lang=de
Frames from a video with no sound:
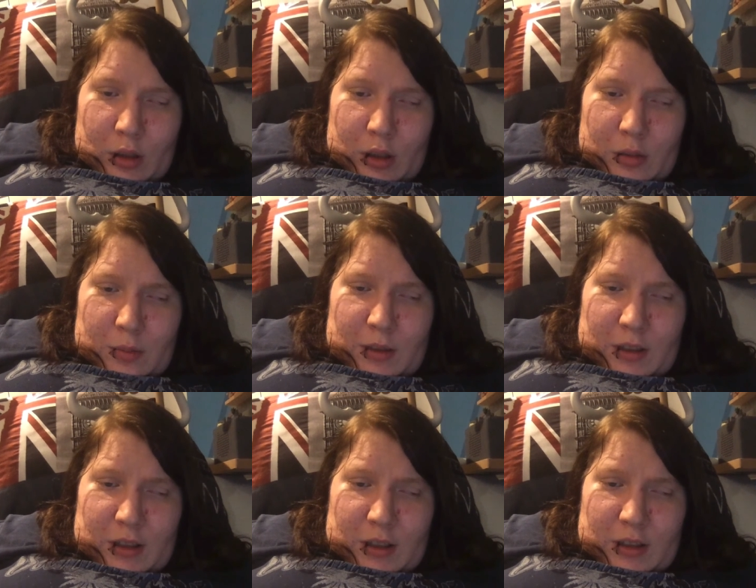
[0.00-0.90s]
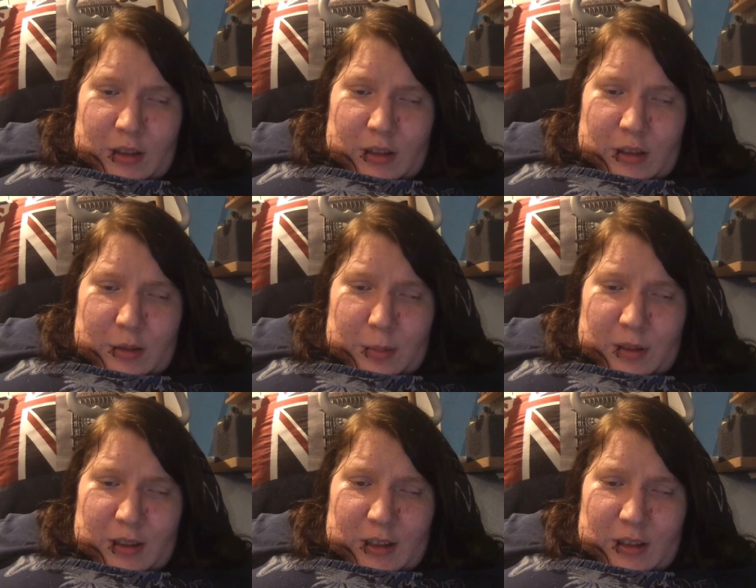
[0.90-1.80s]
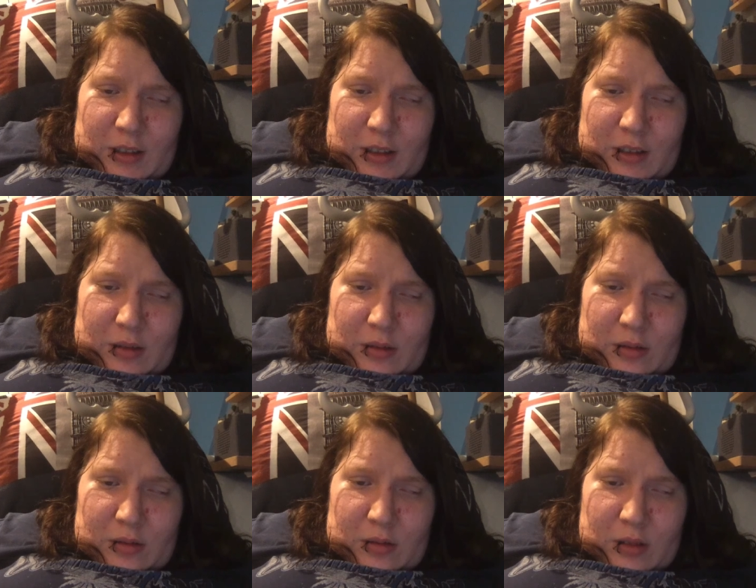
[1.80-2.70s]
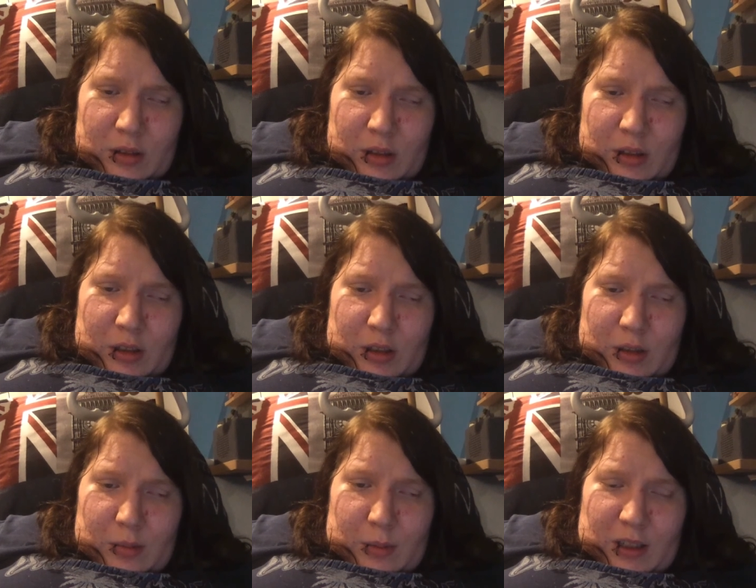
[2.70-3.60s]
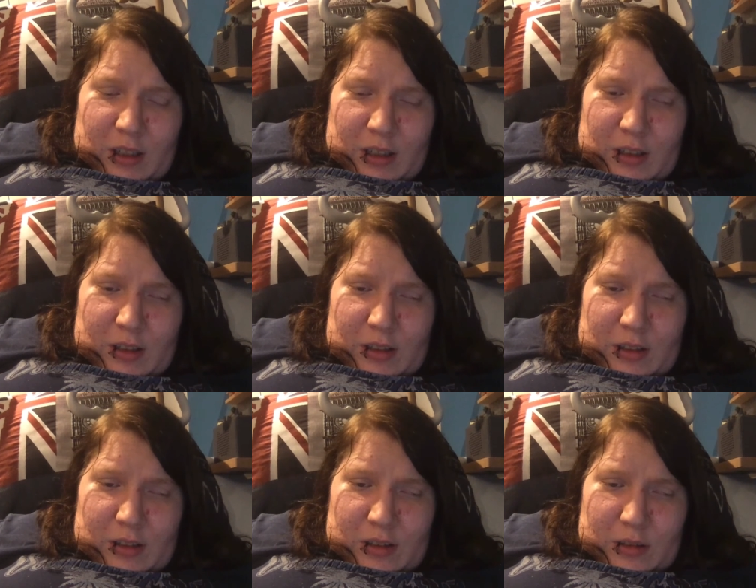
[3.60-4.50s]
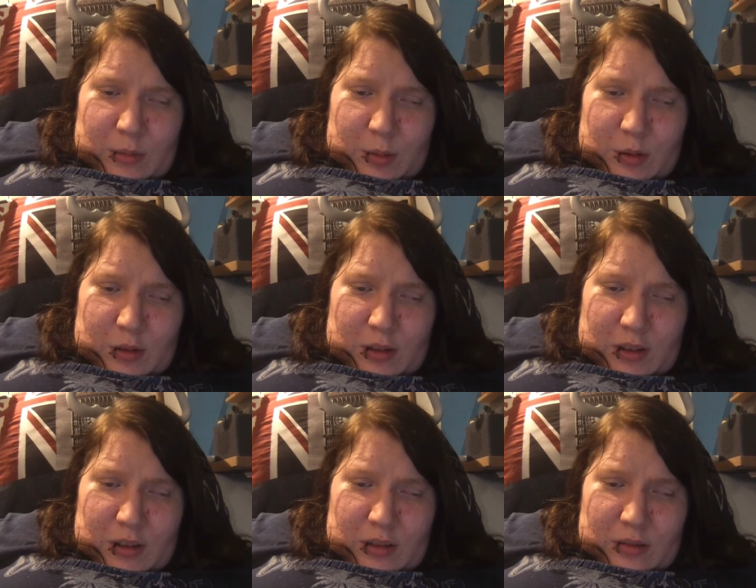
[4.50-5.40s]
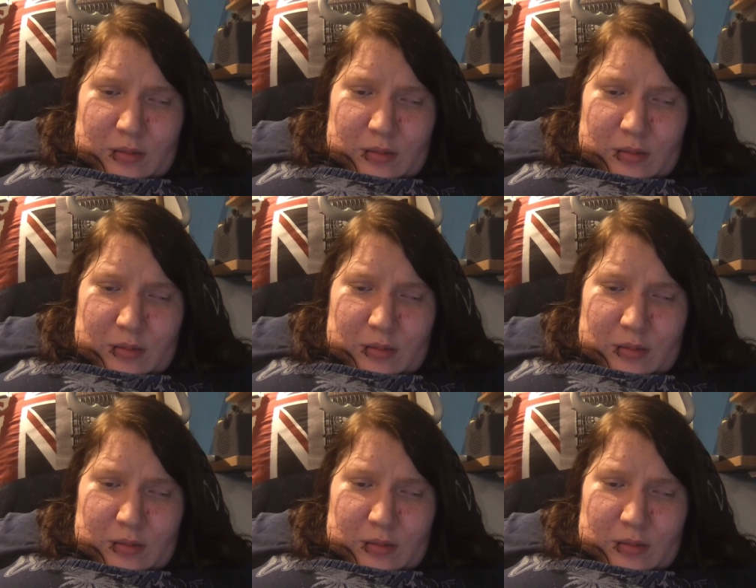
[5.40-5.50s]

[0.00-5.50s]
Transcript: Ich mache gerade die Dienstplaneinteilung in meinen Kalender in den Computer rein.